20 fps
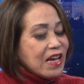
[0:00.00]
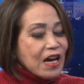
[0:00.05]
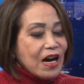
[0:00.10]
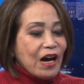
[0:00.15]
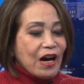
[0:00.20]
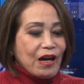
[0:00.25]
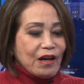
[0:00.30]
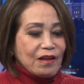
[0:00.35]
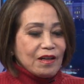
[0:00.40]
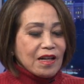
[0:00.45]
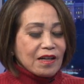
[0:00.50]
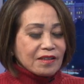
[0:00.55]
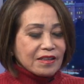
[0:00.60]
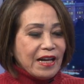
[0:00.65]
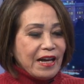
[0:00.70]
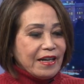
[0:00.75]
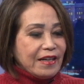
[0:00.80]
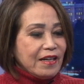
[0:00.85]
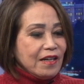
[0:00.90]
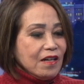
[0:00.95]
À, lần
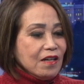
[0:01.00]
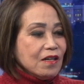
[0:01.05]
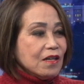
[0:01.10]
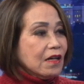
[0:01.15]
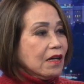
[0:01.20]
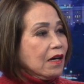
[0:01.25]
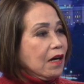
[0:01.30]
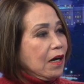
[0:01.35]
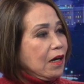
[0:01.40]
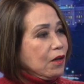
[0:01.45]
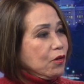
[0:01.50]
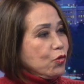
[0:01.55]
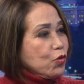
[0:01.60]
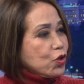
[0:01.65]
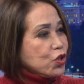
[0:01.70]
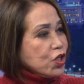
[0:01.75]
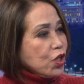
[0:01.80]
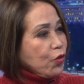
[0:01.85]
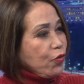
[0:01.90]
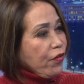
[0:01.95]
này đó à, luật
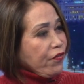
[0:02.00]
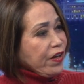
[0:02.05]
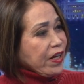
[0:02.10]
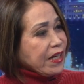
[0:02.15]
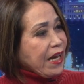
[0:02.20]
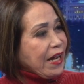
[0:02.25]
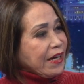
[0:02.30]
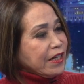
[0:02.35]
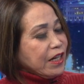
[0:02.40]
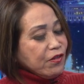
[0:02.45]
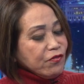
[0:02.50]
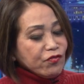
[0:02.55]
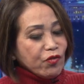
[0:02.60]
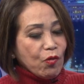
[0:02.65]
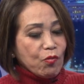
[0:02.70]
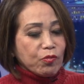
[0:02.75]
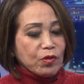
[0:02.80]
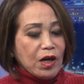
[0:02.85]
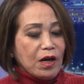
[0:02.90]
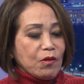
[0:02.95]
sư Nguyễn Văn Đài đến
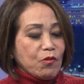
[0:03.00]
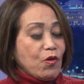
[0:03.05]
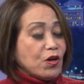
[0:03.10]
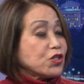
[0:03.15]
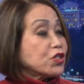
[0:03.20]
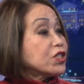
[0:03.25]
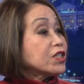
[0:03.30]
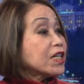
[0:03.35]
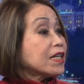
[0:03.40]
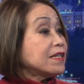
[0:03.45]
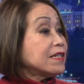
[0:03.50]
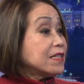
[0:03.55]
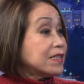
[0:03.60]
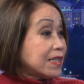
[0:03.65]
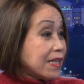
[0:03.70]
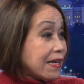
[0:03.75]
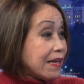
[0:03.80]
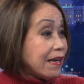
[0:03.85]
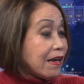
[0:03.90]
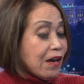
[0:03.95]
vùng à, Washington D.C.
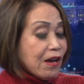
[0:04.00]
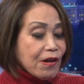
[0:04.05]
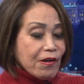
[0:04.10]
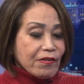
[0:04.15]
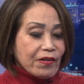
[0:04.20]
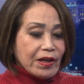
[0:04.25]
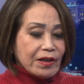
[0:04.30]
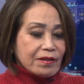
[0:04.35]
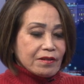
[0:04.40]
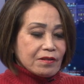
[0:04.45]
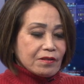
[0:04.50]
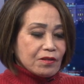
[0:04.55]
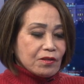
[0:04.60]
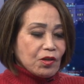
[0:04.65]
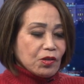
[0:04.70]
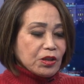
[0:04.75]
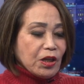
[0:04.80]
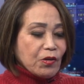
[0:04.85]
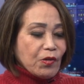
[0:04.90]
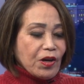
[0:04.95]
Yeah. Dạ. À,
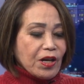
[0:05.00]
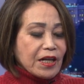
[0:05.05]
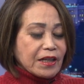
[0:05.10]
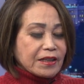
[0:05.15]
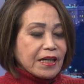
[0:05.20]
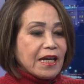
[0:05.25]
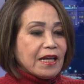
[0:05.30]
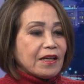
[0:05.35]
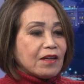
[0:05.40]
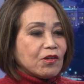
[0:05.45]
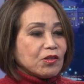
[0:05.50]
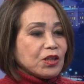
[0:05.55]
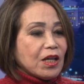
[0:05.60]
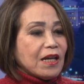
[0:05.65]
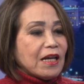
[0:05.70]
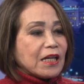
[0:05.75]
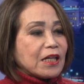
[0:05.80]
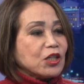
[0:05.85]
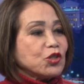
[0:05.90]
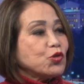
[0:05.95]
có thể nói là đây có thể
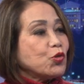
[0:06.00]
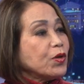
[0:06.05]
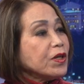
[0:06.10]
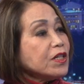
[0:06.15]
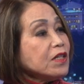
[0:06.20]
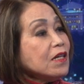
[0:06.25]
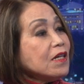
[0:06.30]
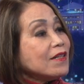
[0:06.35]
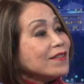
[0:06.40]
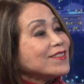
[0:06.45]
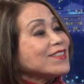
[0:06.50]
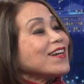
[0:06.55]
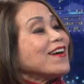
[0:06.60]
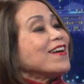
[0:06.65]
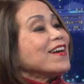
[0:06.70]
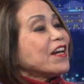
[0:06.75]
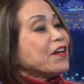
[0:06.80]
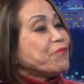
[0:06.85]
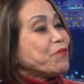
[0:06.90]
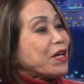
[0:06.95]
là cái chuyến trở
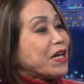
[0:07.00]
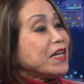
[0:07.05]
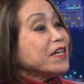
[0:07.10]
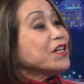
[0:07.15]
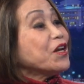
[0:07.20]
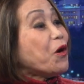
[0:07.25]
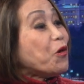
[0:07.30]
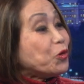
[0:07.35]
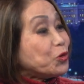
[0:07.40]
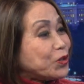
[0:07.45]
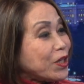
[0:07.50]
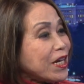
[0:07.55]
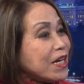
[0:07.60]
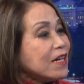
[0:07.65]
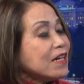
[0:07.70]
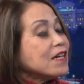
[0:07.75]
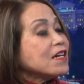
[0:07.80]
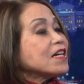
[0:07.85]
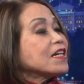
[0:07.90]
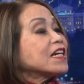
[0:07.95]
lại Mỹ đầu tiên
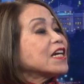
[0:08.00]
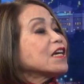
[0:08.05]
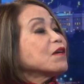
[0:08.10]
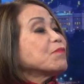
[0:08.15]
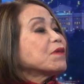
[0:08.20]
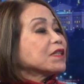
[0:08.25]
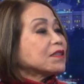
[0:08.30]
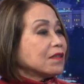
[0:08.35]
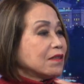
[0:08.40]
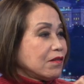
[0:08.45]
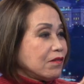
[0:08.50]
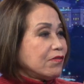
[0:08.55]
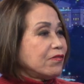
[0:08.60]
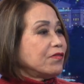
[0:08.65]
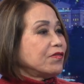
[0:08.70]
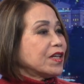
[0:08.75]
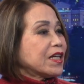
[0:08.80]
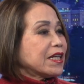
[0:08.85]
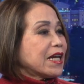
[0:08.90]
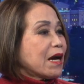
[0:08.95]
khi mà từ
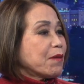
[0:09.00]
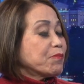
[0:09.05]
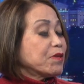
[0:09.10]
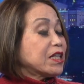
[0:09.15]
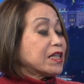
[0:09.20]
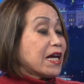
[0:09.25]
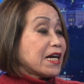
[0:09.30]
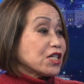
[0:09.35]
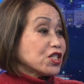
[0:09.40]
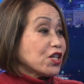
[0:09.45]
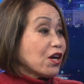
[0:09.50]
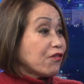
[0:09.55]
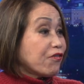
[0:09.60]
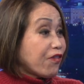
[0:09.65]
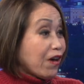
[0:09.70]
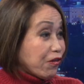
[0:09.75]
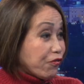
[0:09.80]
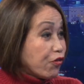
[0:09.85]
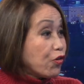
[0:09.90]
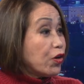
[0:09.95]
Việt Nam đi thẳng sang
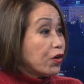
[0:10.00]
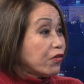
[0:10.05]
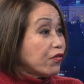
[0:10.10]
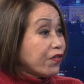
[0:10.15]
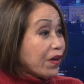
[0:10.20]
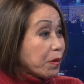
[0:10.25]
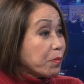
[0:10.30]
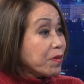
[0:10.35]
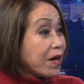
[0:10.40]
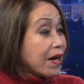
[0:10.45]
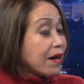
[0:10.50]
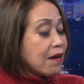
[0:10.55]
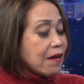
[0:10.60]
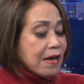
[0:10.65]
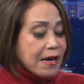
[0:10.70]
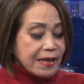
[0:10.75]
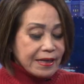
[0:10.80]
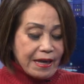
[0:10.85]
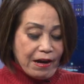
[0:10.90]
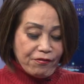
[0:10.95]
Frankfurt có phải dạ, không ạ? Dạ, đúng
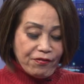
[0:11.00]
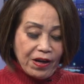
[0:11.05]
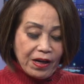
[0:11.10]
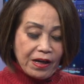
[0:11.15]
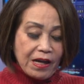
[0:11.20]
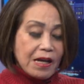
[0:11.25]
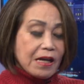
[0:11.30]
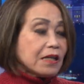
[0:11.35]
rồi. dạ vâng.